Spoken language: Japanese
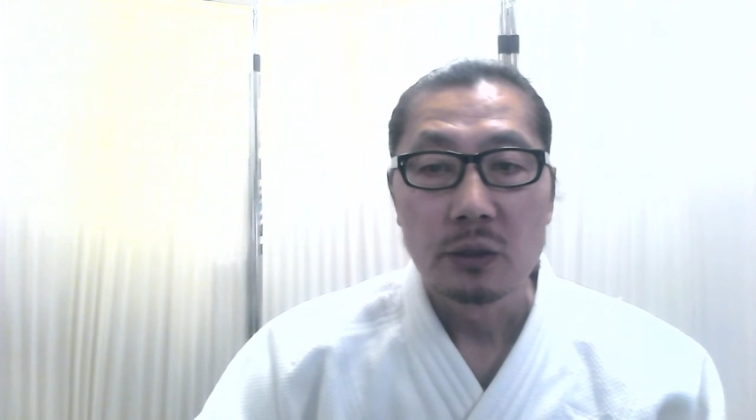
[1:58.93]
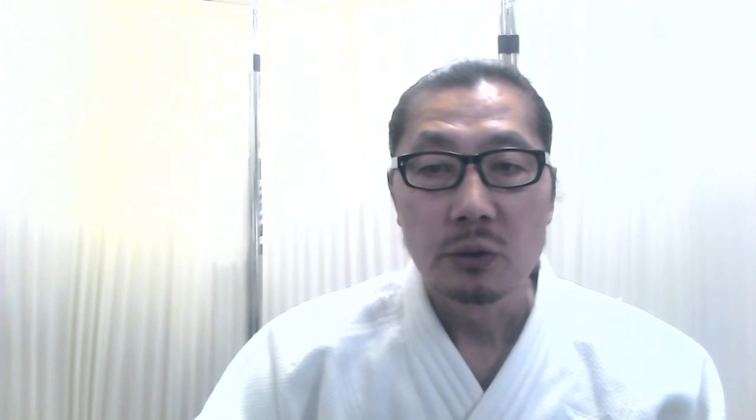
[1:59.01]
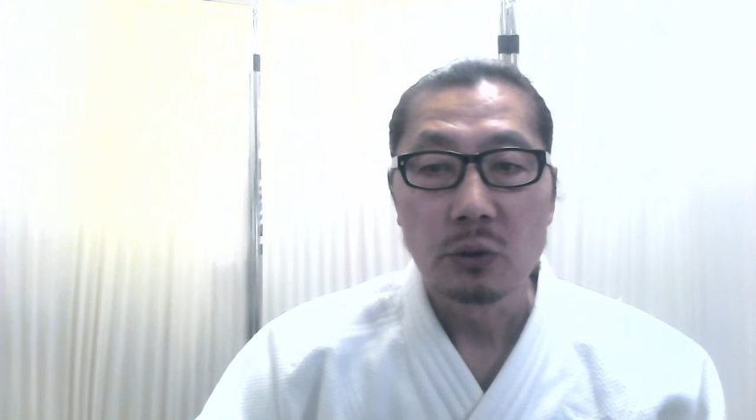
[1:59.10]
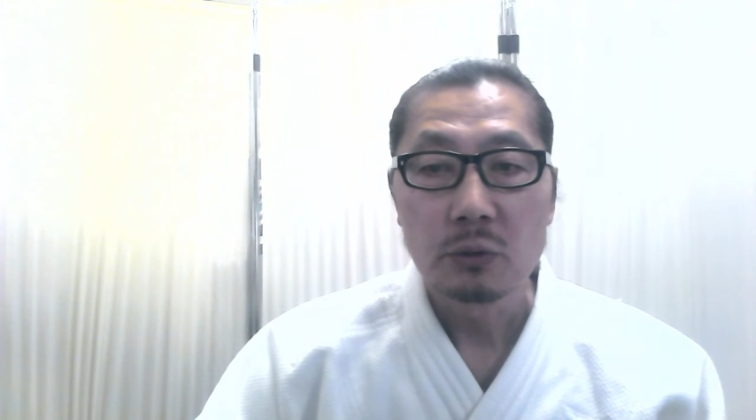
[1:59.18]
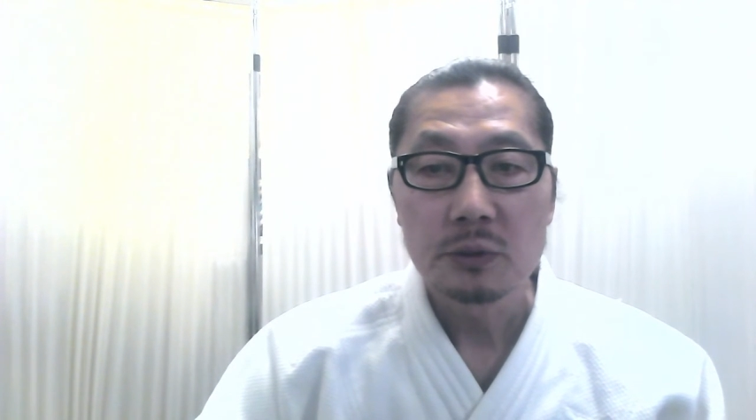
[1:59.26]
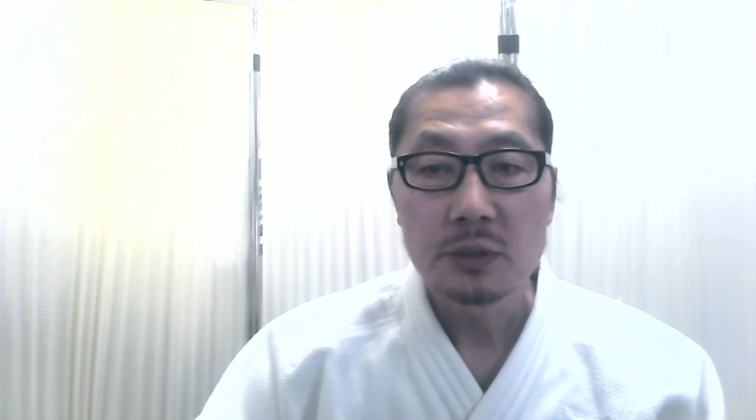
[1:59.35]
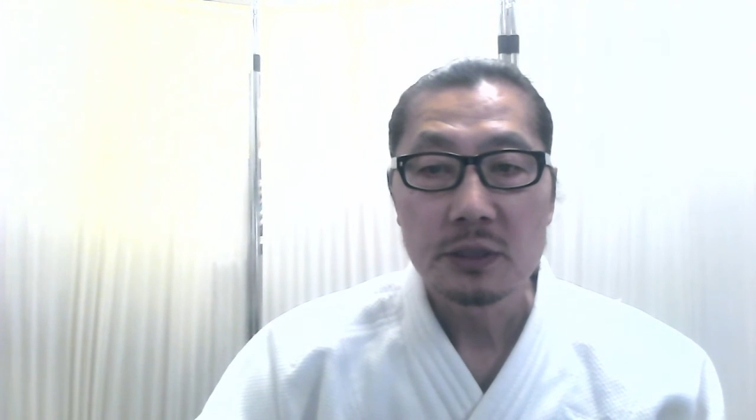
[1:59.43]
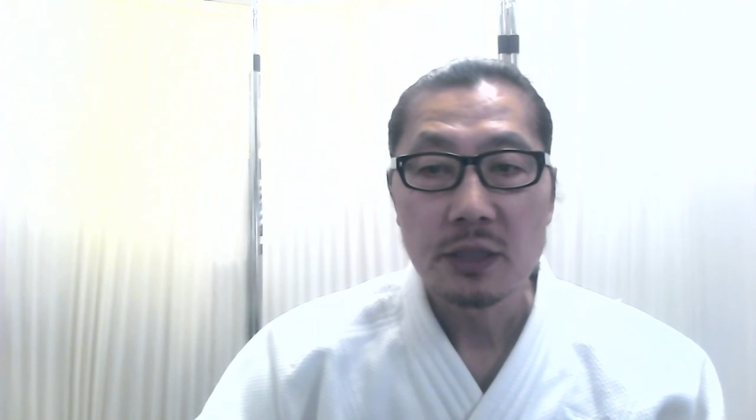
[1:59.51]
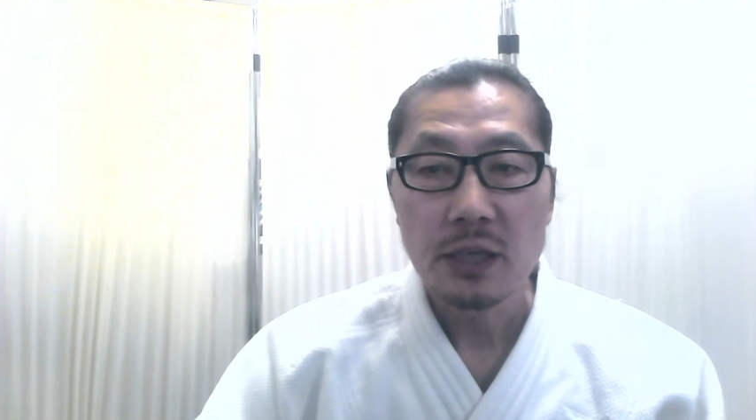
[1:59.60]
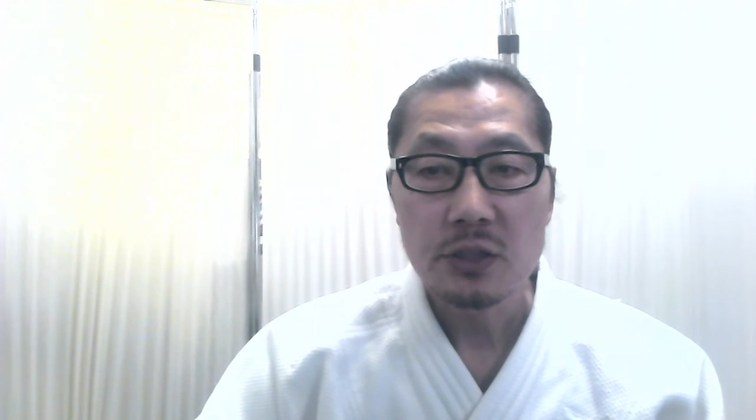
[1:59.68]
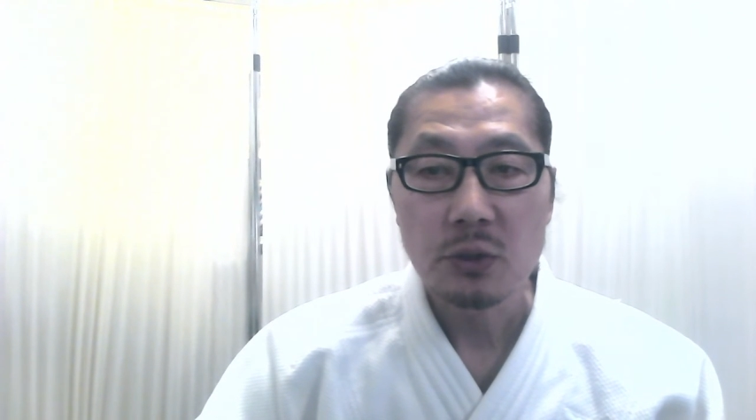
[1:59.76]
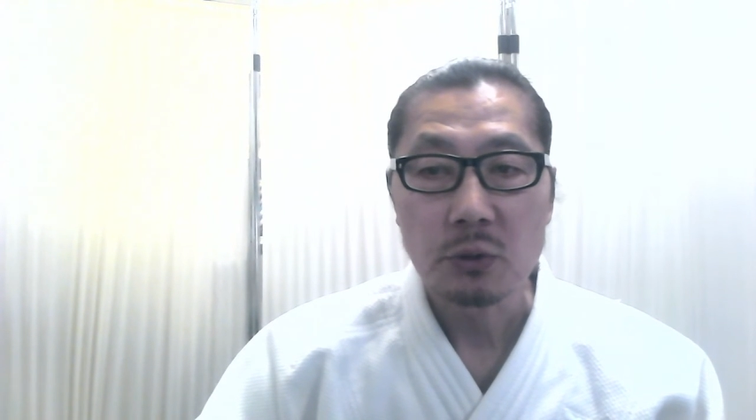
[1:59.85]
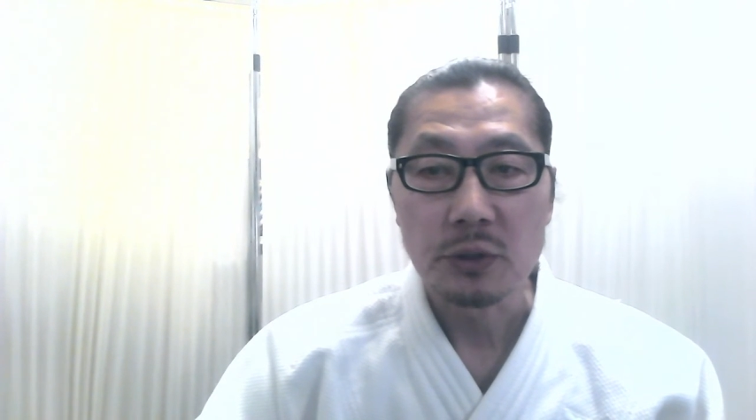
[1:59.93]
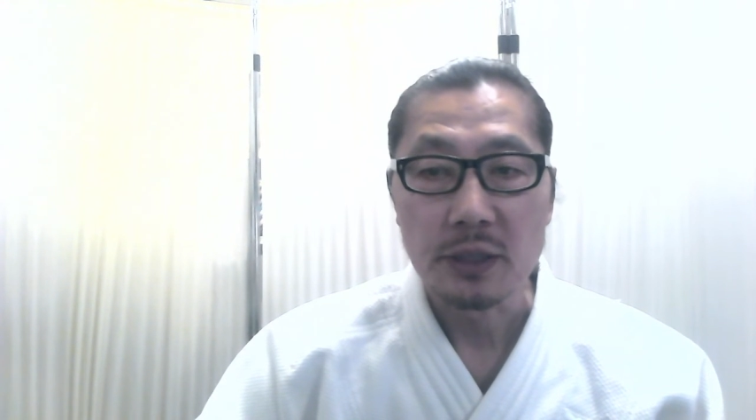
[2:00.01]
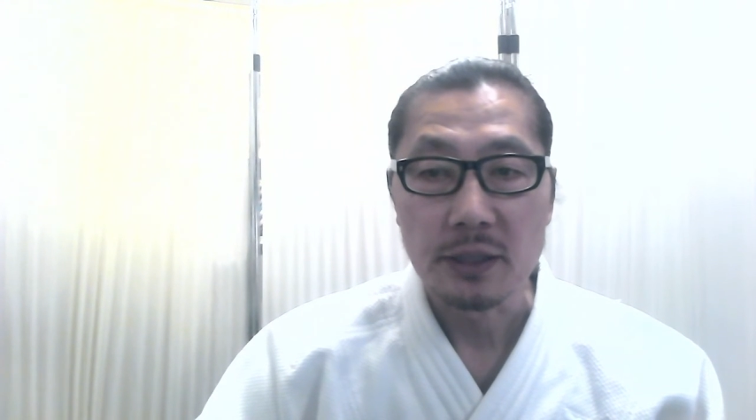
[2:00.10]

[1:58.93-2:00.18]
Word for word: 動物性食